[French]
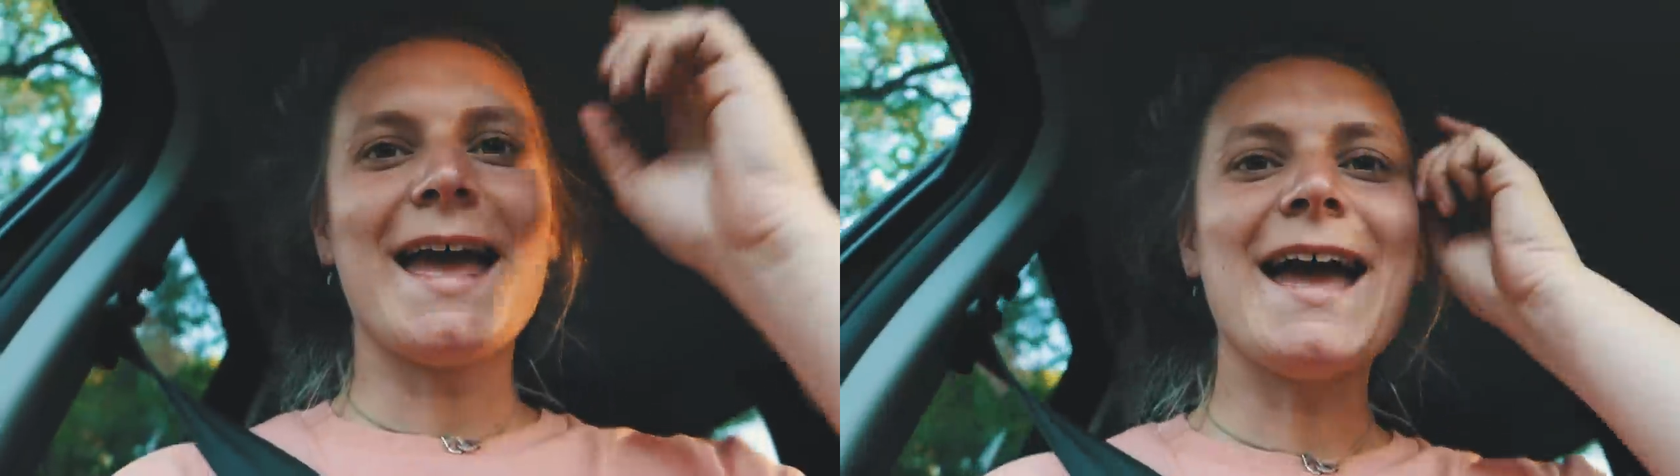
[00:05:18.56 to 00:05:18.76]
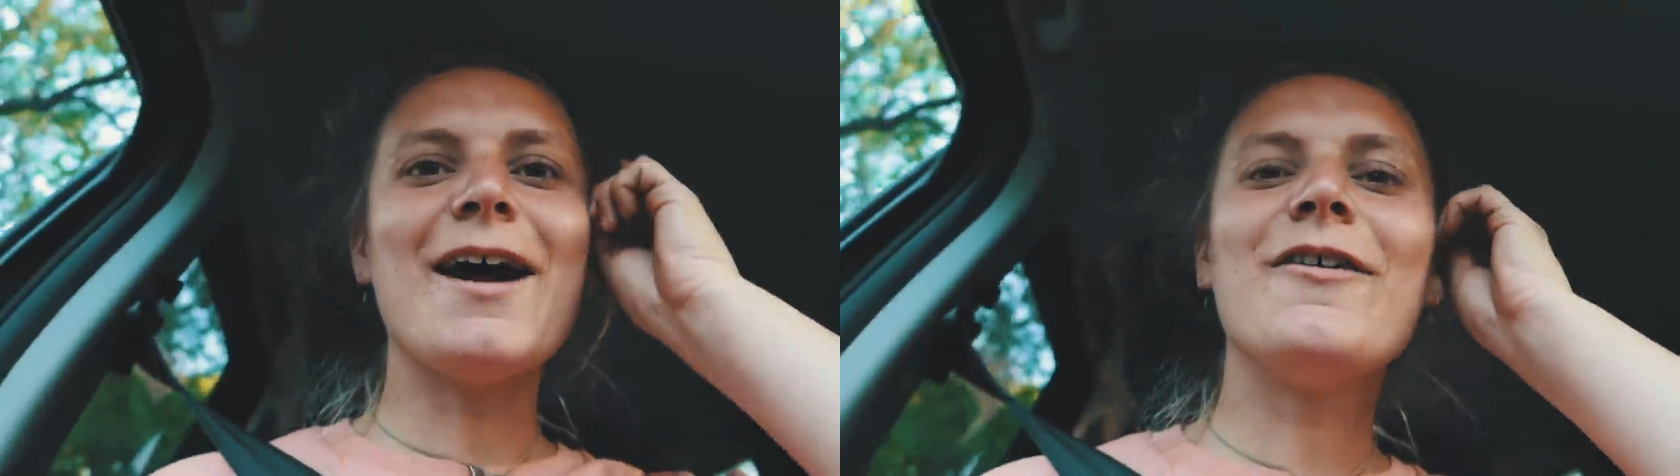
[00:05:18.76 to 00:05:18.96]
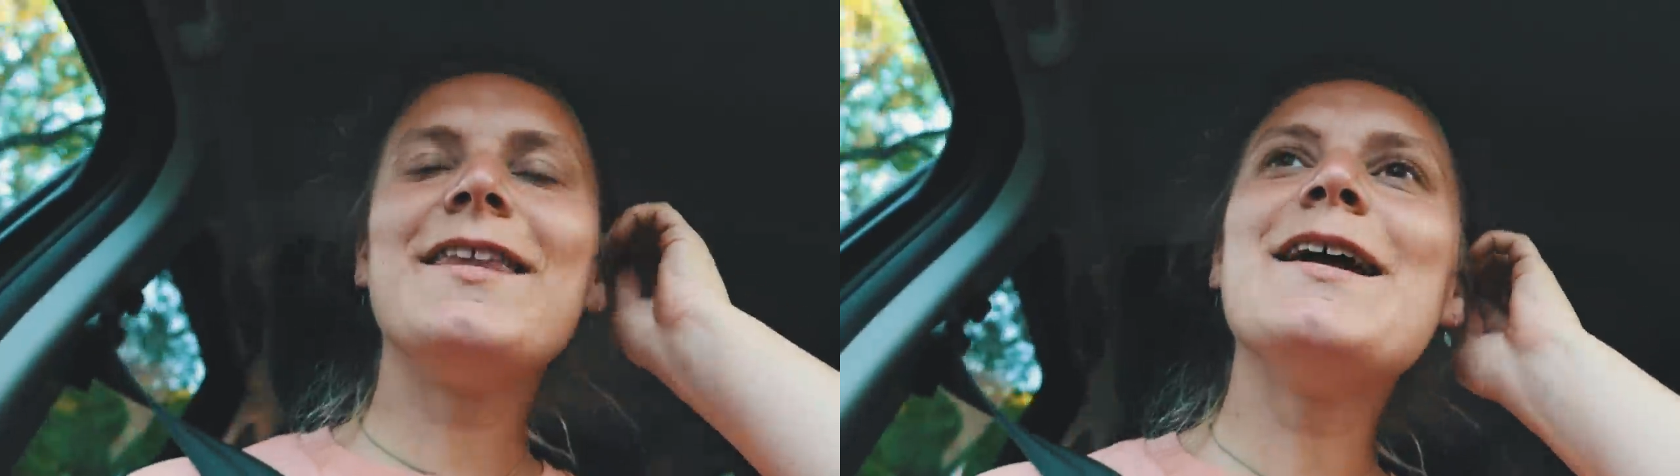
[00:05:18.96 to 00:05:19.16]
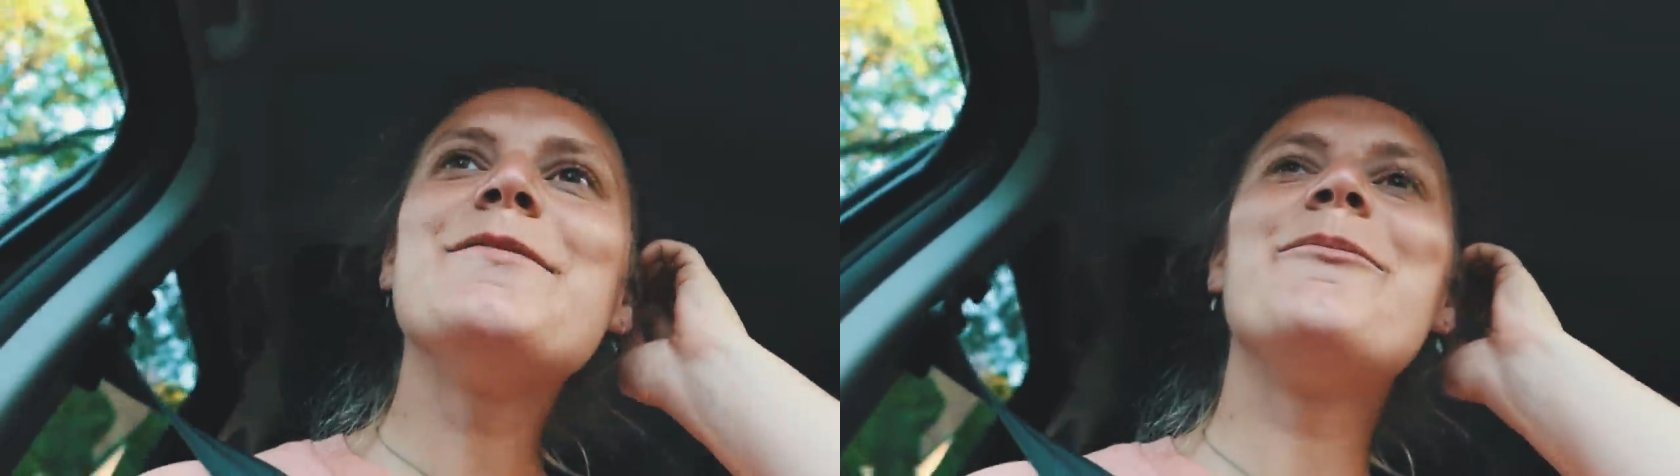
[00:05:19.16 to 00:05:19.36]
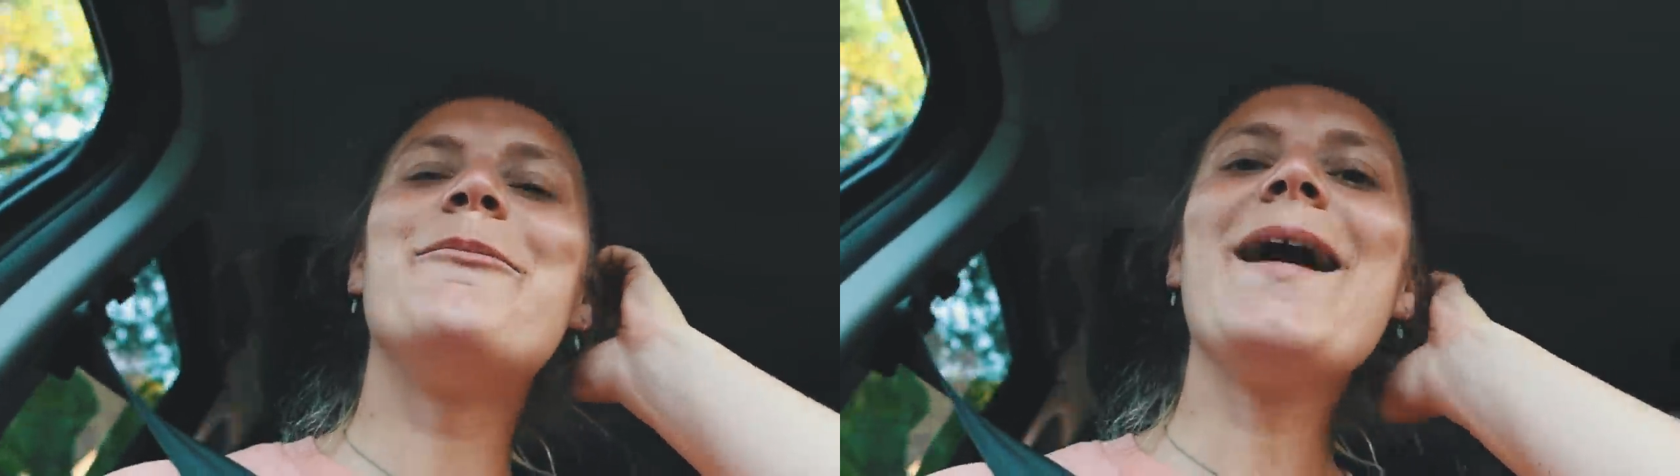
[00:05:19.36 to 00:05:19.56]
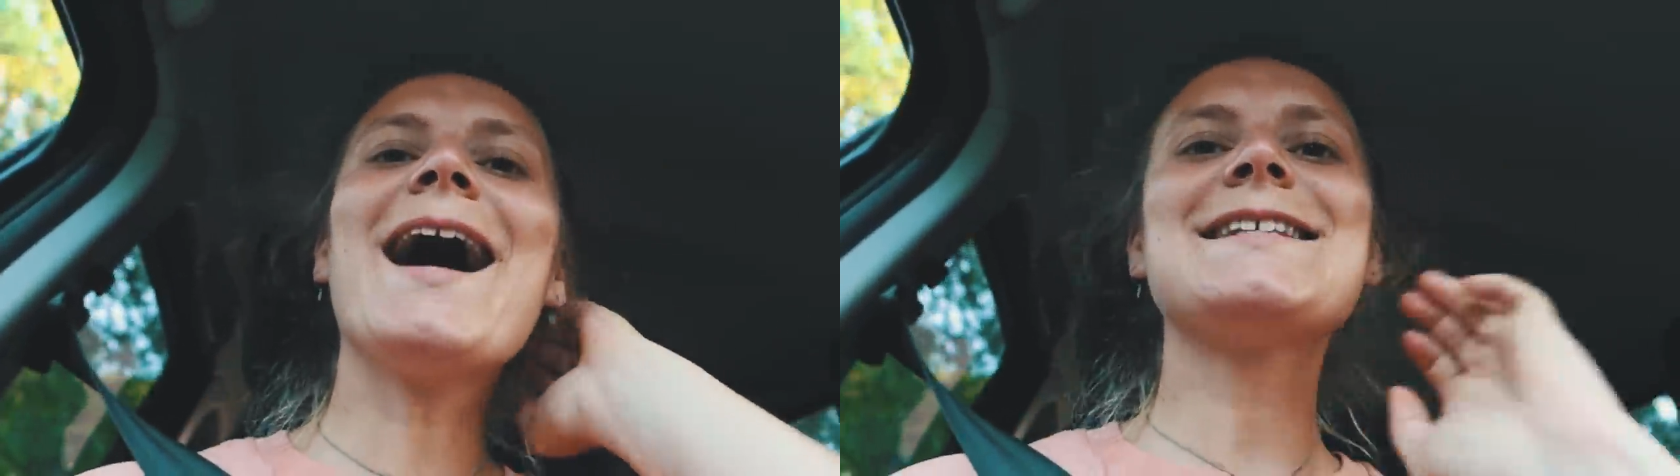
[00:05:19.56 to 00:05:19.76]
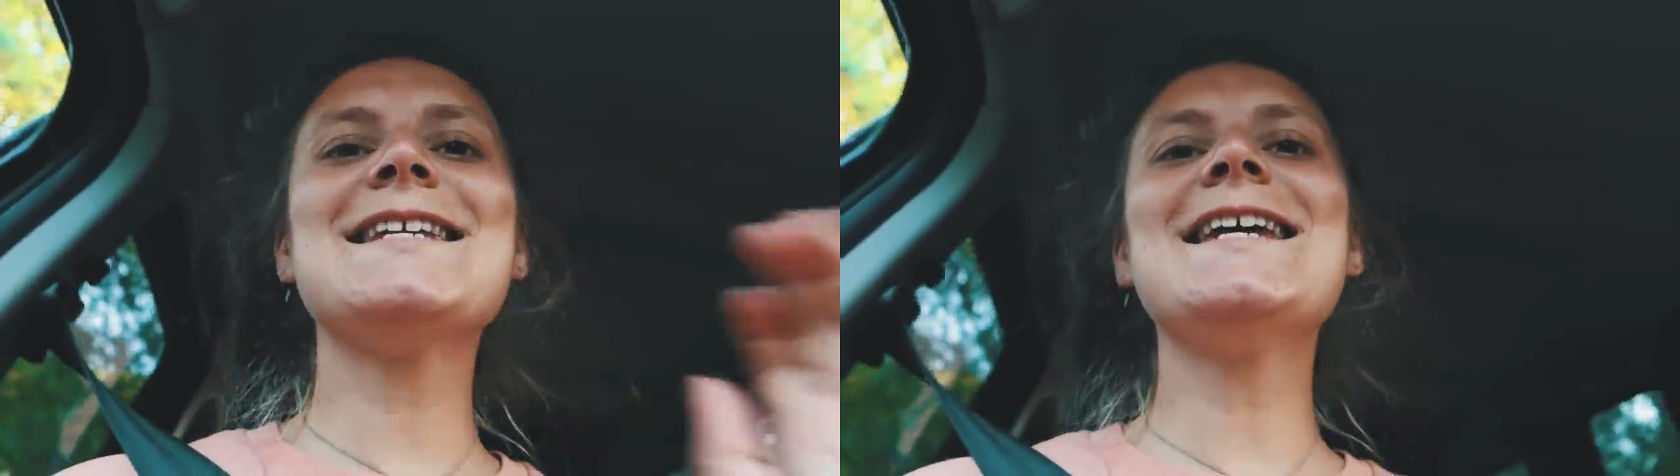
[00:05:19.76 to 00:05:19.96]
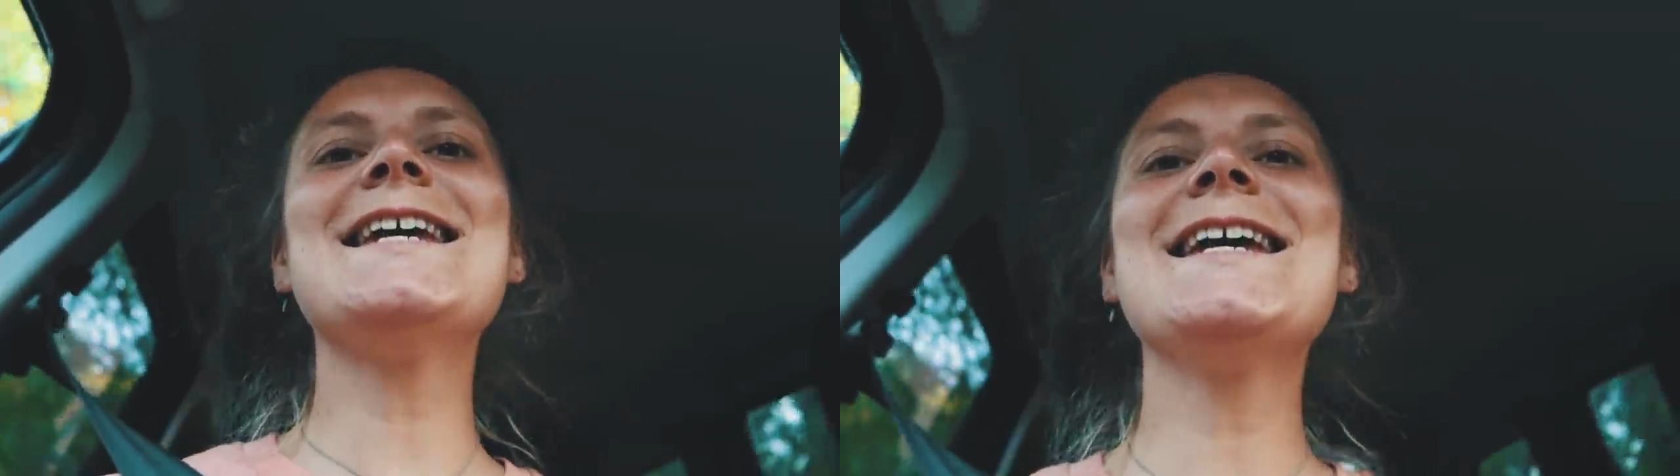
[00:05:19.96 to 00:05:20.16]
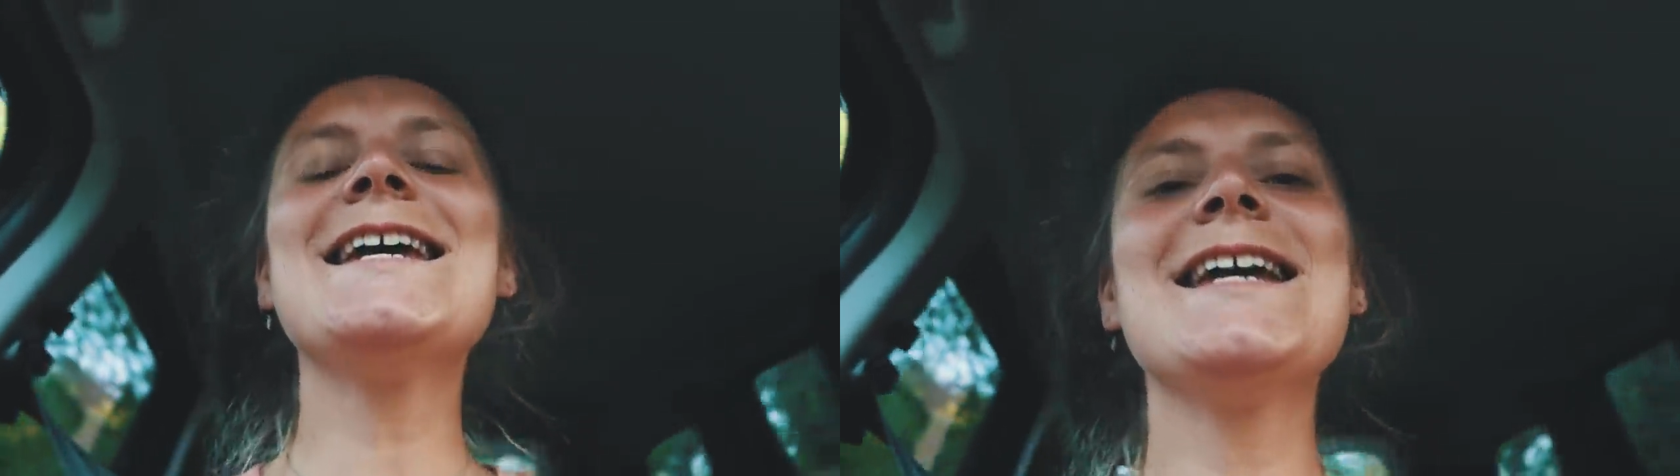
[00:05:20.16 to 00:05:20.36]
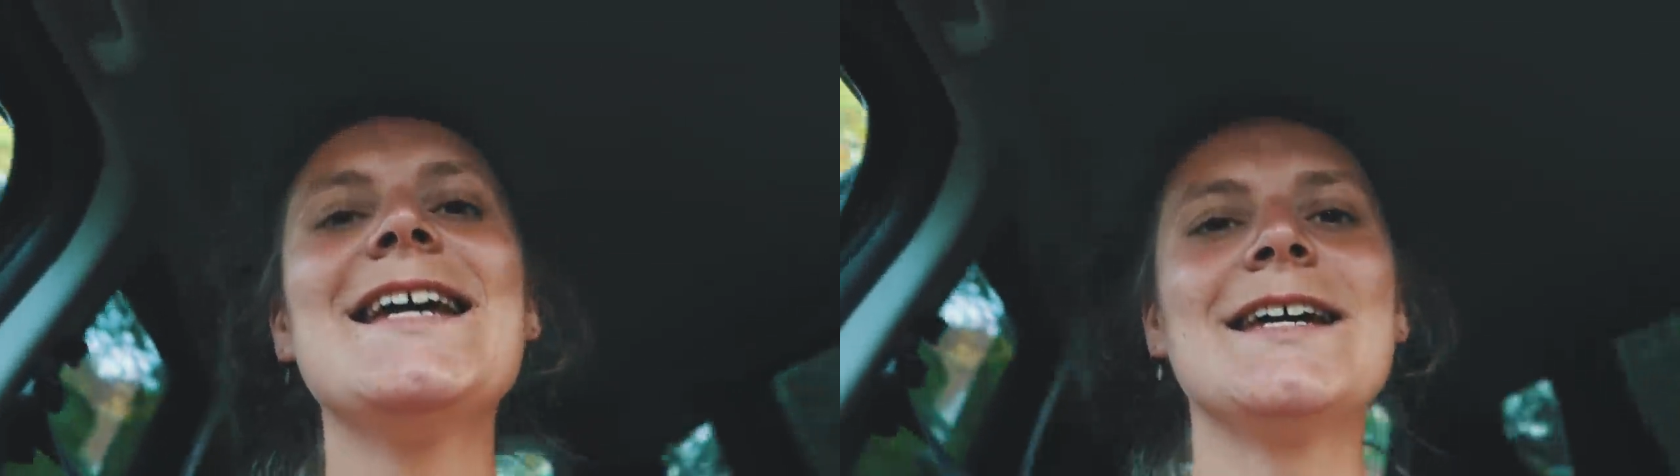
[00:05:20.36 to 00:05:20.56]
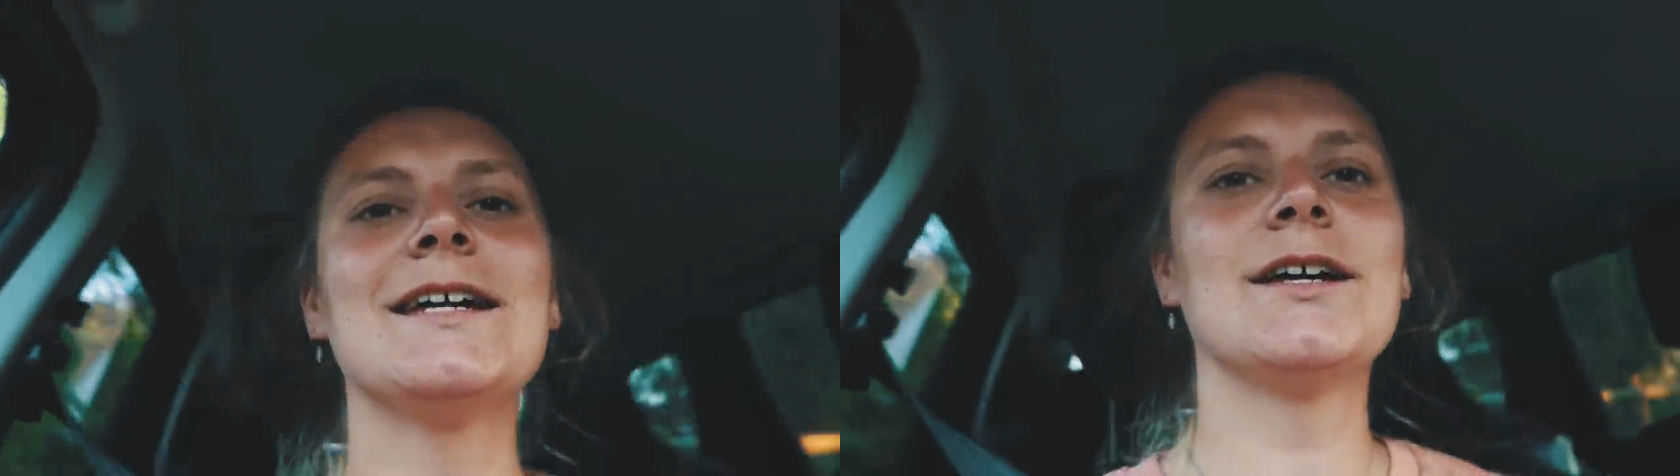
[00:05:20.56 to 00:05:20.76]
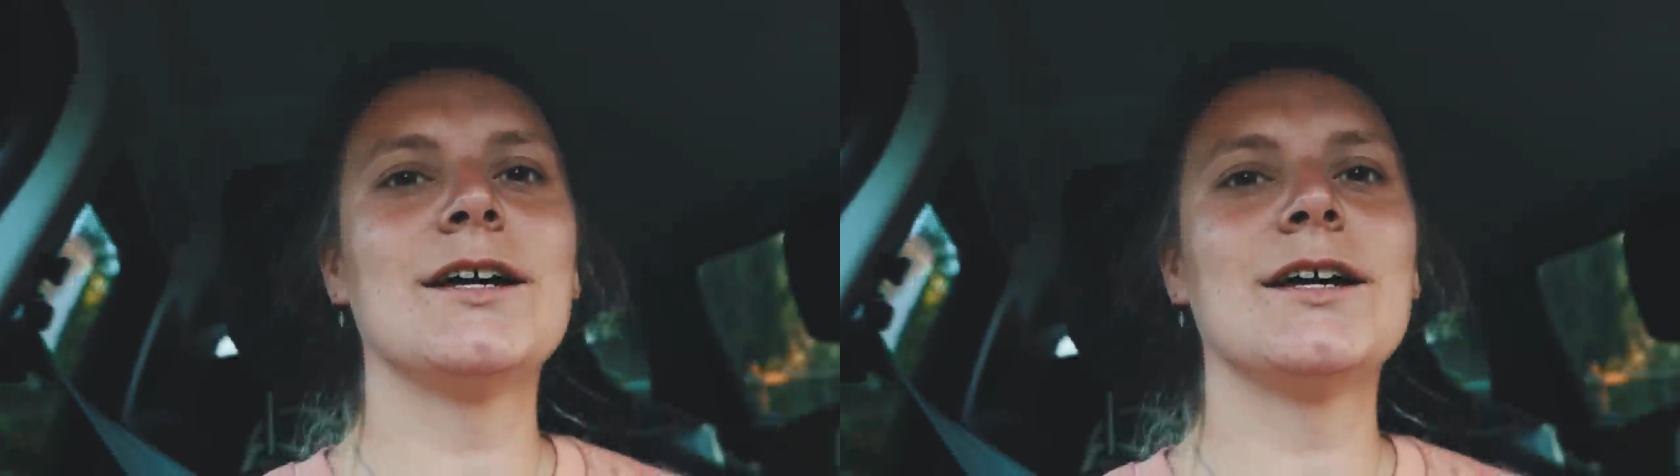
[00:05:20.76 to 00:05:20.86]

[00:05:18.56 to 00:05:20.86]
Et on est parti